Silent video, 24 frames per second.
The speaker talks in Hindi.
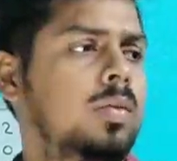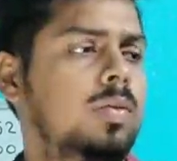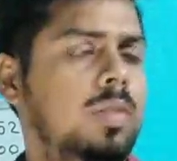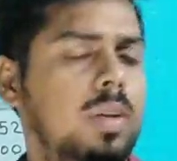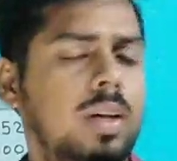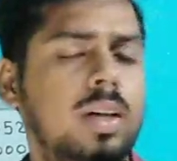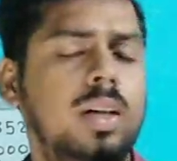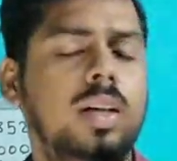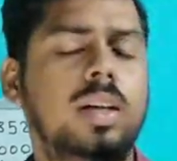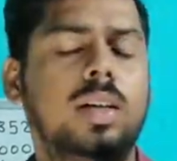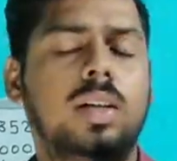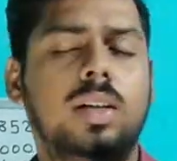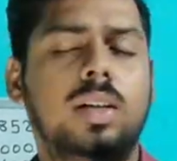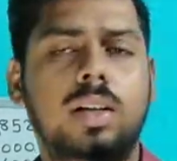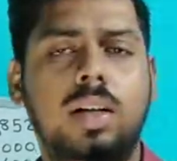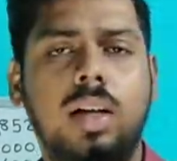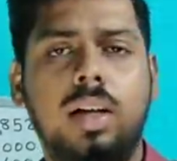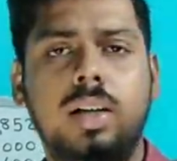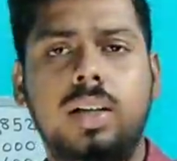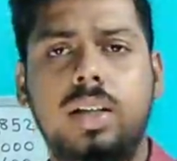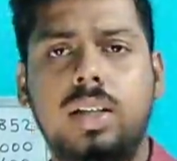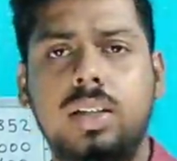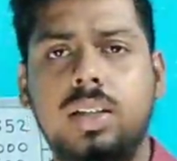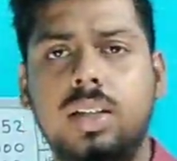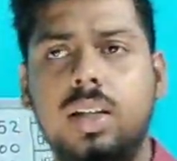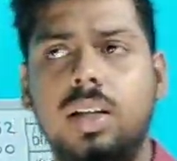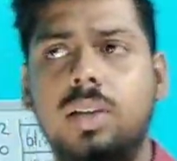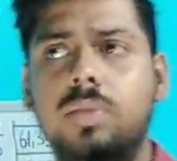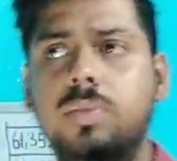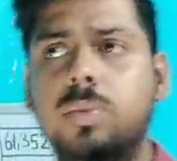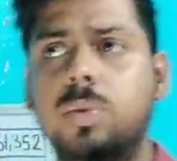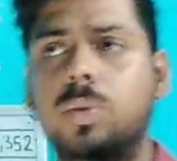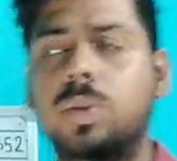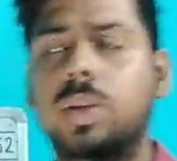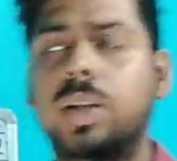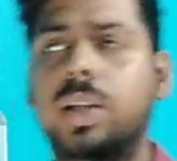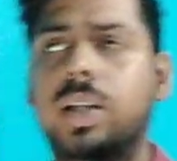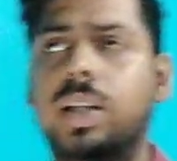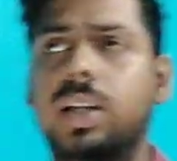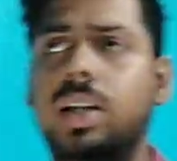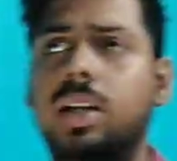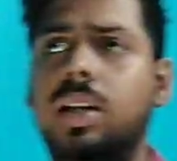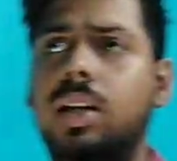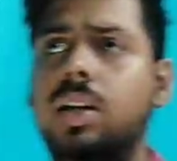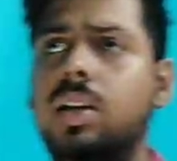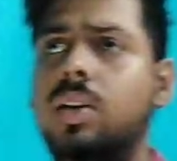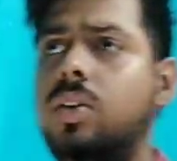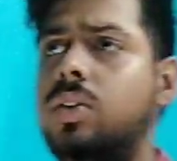फ़ंड का कटता है वो
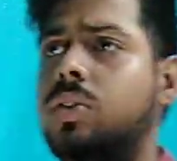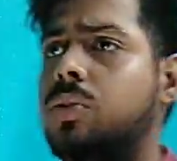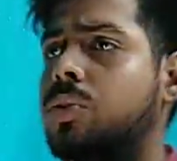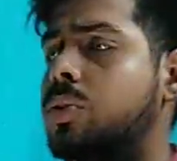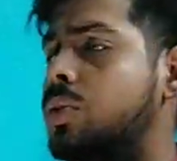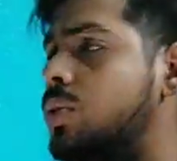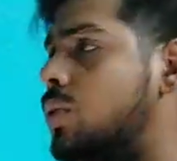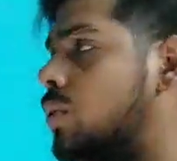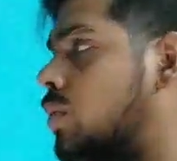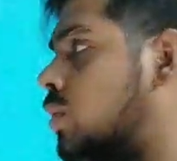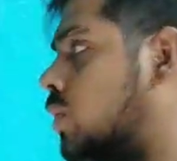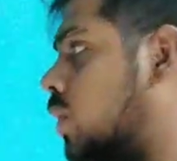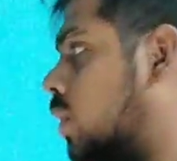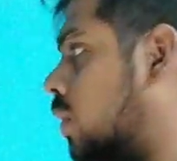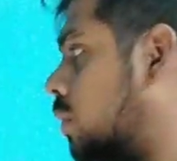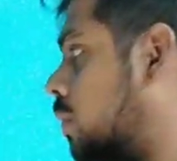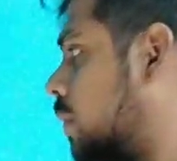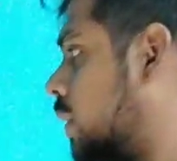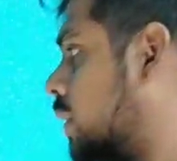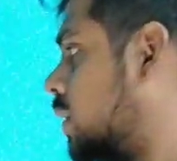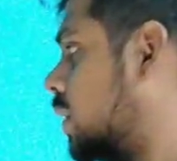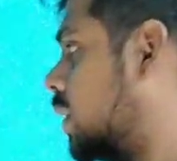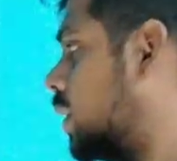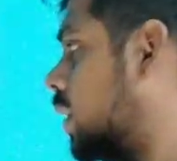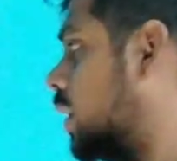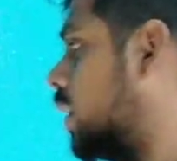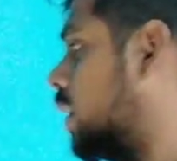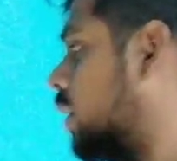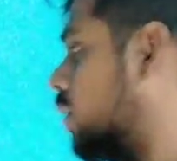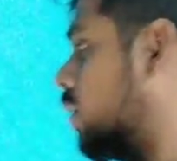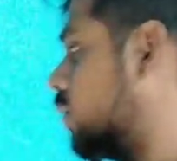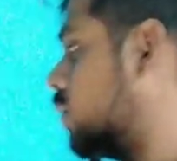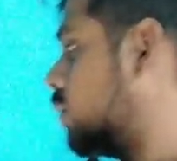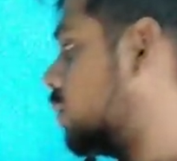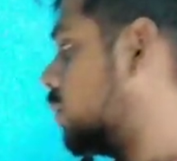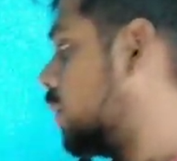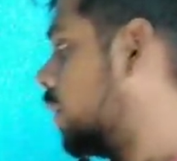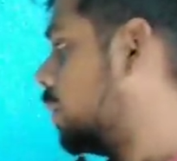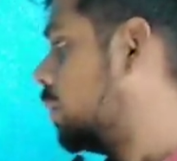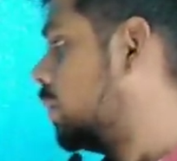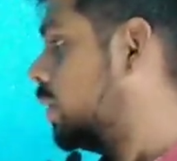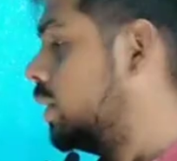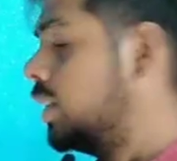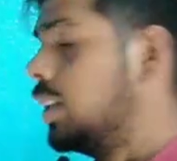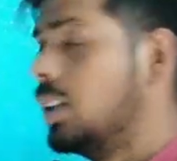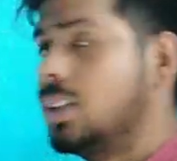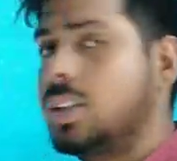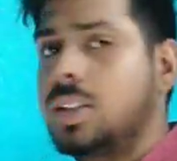कटेगा और कुछ कुछ और पैसा कटेगा उसमें
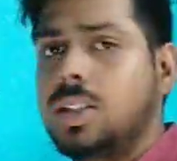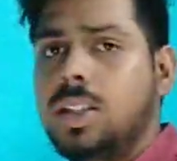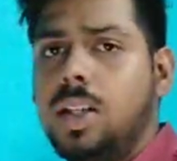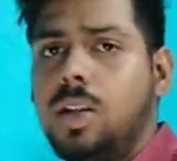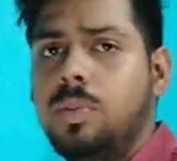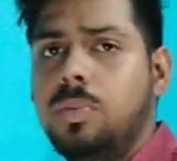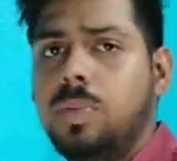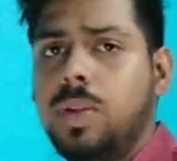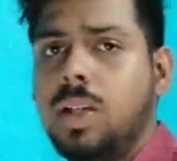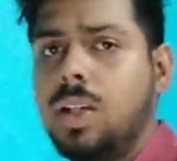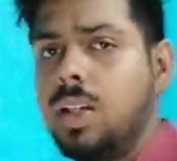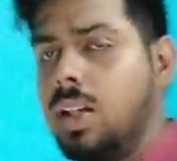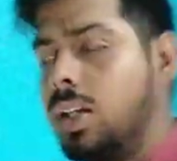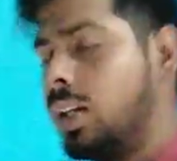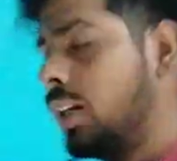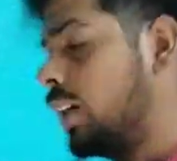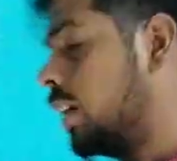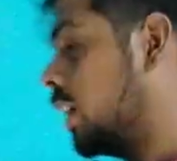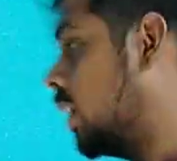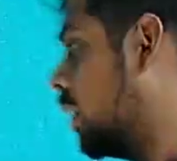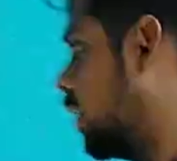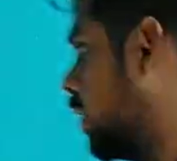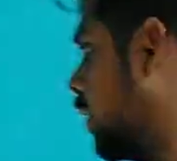आपका दस हज़ार रुपया कटेगा